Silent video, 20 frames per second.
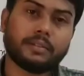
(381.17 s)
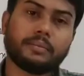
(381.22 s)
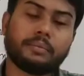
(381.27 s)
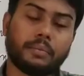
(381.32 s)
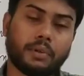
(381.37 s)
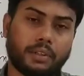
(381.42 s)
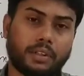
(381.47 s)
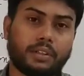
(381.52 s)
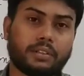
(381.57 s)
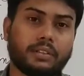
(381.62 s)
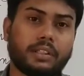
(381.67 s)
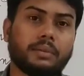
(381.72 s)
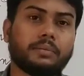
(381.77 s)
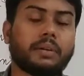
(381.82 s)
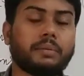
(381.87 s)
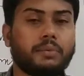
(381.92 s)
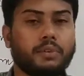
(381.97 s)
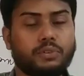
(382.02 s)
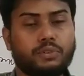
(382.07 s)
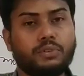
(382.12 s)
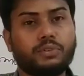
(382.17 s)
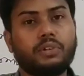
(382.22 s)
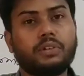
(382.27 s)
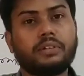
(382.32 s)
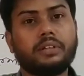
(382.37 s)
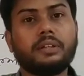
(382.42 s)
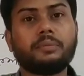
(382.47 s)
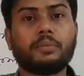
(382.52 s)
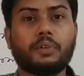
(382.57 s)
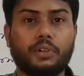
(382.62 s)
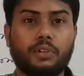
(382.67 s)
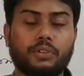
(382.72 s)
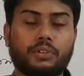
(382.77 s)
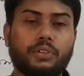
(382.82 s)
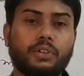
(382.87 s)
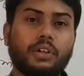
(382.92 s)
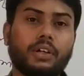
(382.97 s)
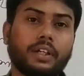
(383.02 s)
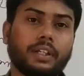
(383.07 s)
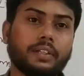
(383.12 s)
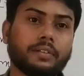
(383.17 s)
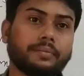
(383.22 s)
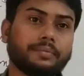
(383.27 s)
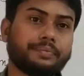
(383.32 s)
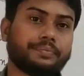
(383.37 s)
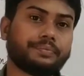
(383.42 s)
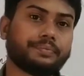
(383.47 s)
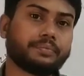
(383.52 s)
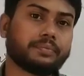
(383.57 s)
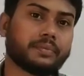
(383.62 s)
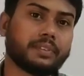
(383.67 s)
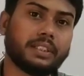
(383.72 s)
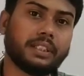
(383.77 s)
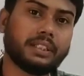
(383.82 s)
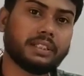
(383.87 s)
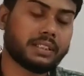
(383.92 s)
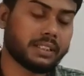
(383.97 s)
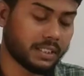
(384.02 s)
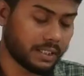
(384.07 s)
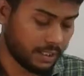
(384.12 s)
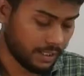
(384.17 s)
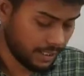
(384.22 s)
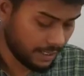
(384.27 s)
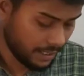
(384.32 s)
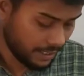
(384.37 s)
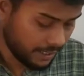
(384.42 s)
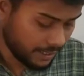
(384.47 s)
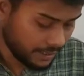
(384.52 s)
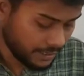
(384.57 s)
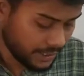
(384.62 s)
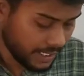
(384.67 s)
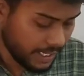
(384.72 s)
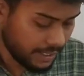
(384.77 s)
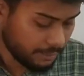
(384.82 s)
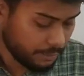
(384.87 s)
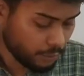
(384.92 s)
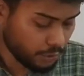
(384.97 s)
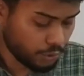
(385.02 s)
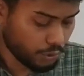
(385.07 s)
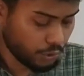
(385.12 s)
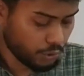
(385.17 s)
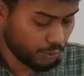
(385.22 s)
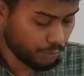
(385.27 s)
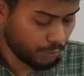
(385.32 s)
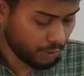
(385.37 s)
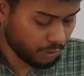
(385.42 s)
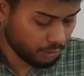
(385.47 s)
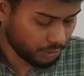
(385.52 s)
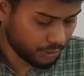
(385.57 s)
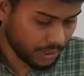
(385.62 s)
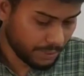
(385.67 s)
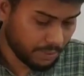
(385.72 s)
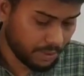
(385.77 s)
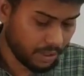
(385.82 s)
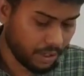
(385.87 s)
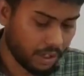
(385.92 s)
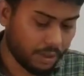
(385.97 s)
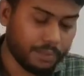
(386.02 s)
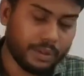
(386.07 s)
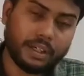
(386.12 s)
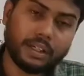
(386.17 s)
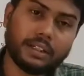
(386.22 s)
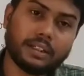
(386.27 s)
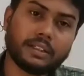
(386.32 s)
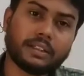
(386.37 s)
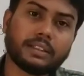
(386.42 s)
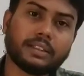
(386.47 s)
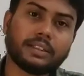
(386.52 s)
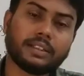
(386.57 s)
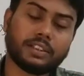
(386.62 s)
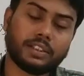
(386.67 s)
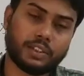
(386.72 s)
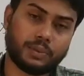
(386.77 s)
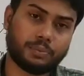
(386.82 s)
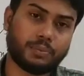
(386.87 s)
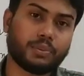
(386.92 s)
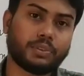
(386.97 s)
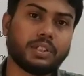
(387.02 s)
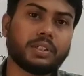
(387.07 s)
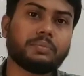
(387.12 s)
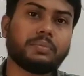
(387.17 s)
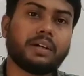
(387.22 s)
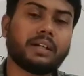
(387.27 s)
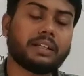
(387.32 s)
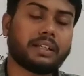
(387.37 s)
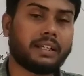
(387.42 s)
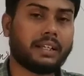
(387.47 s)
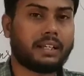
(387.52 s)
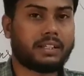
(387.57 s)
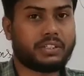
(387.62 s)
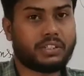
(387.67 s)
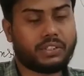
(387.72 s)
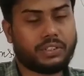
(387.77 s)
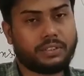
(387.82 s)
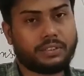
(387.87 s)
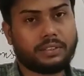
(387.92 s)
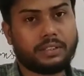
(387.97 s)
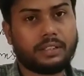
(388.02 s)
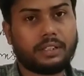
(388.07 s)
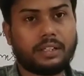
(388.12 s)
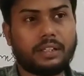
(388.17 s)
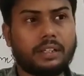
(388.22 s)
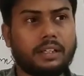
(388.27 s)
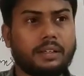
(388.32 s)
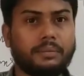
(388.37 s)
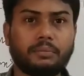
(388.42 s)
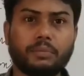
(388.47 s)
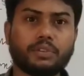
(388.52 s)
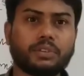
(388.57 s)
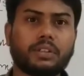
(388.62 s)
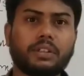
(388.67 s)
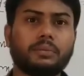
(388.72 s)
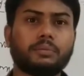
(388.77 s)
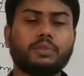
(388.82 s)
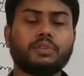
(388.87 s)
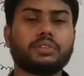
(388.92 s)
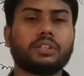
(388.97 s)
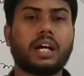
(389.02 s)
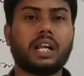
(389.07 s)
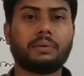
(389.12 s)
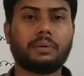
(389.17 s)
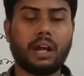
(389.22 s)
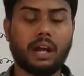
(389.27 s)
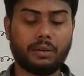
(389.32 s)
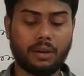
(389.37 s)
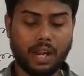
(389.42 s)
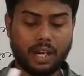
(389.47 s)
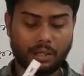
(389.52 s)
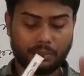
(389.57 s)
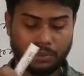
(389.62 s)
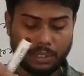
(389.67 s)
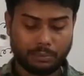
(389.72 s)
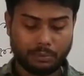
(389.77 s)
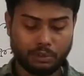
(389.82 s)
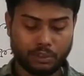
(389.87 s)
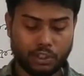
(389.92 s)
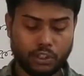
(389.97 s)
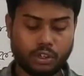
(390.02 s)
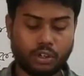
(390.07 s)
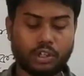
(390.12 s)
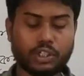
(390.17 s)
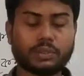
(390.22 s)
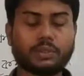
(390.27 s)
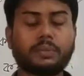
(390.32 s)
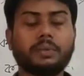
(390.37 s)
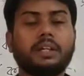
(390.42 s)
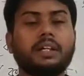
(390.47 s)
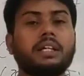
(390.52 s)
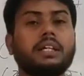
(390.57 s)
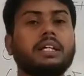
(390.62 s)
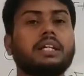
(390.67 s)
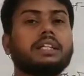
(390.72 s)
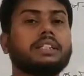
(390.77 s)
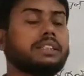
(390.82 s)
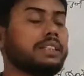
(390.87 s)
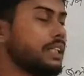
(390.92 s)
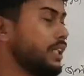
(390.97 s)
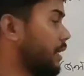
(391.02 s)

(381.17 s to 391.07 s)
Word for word: পদার্থে বা বস্তুখণ্ডে পরিণত হয় ঠিক আছে সেই বস্তুখণ্ড পদার্থকে বলা হবে স্ফটিক বা কেলাস বুঝতে পারলাম বুঝতে আরও আর একবার বলছি সহজভাবে যে